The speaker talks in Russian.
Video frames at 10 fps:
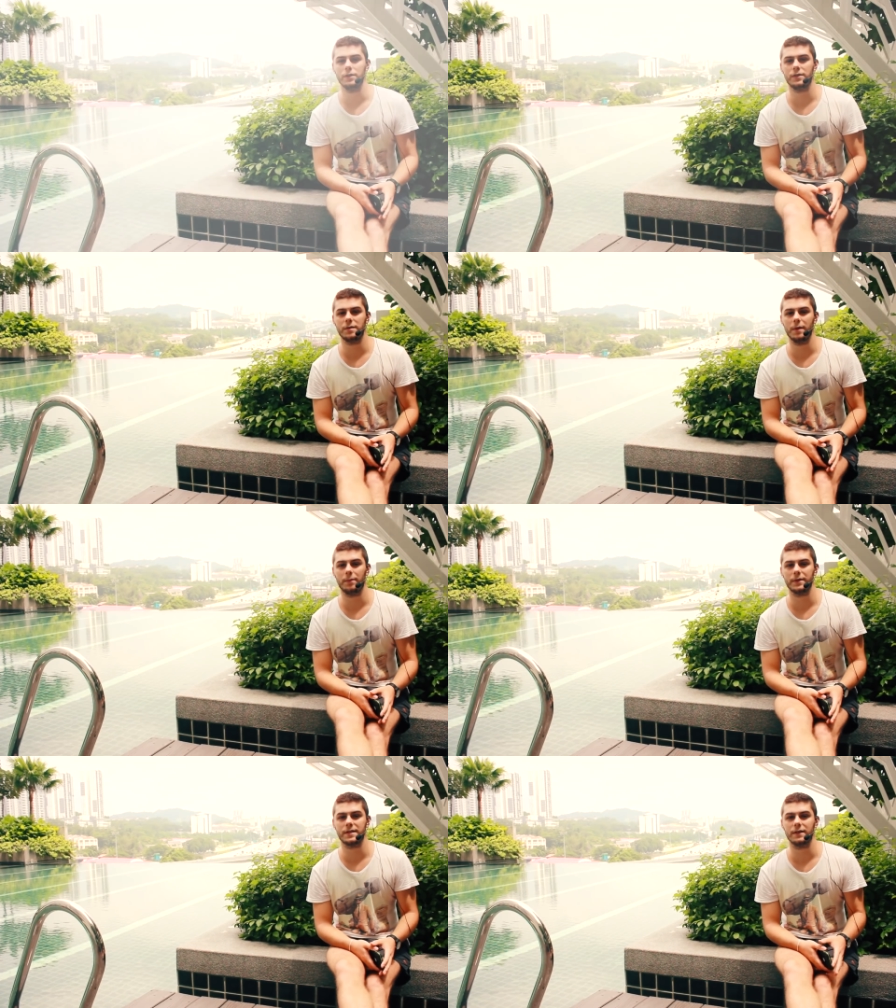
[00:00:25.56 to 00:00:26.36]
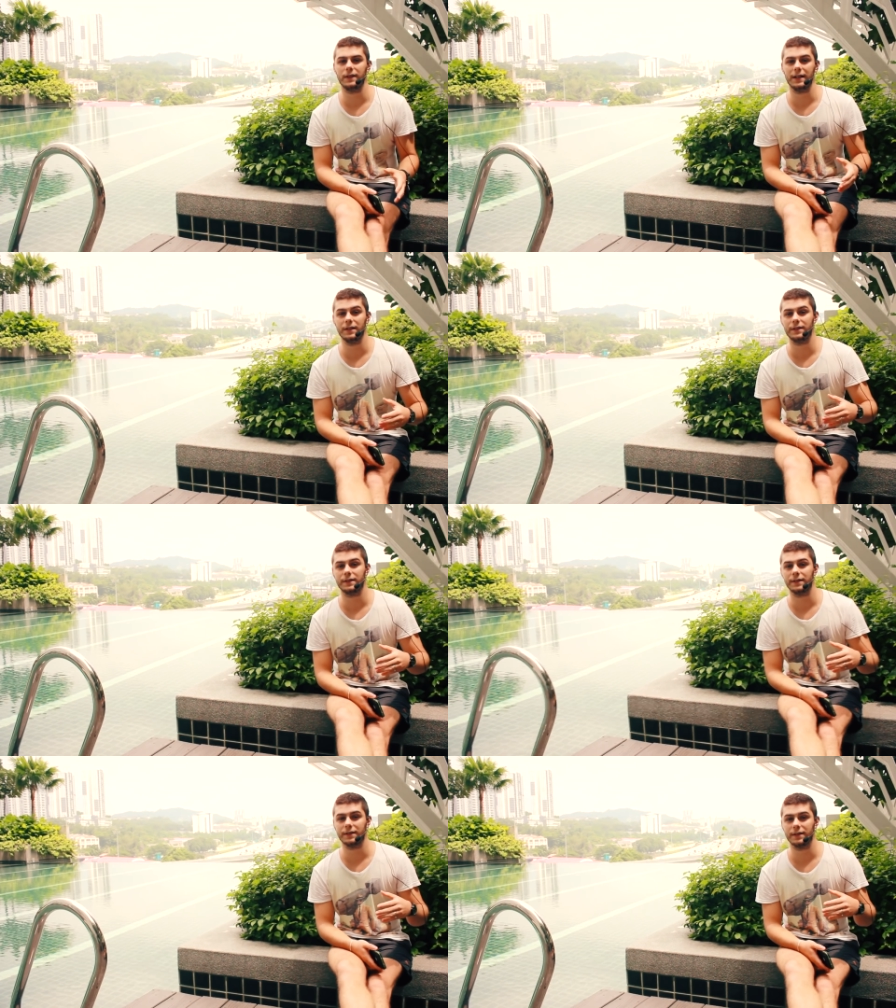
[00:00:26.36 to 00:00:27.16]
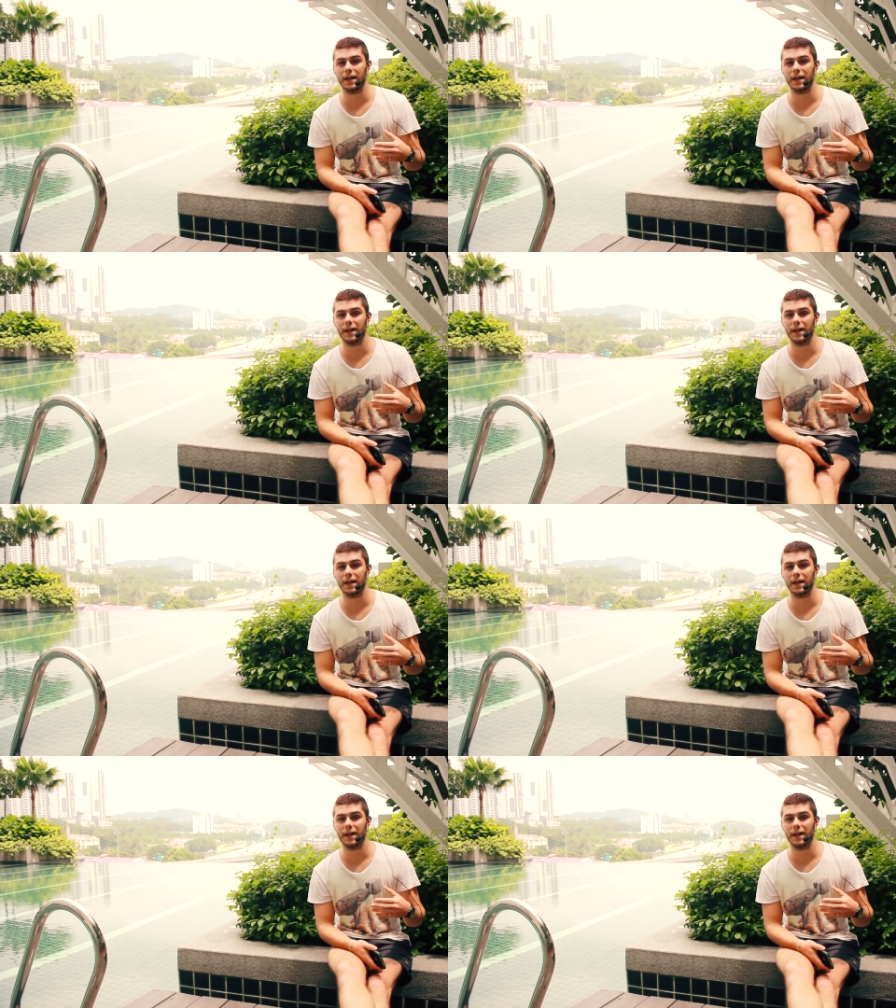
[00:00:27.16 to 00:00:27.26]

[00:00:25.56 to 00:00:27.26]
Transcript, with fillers: Он из себя представляет э,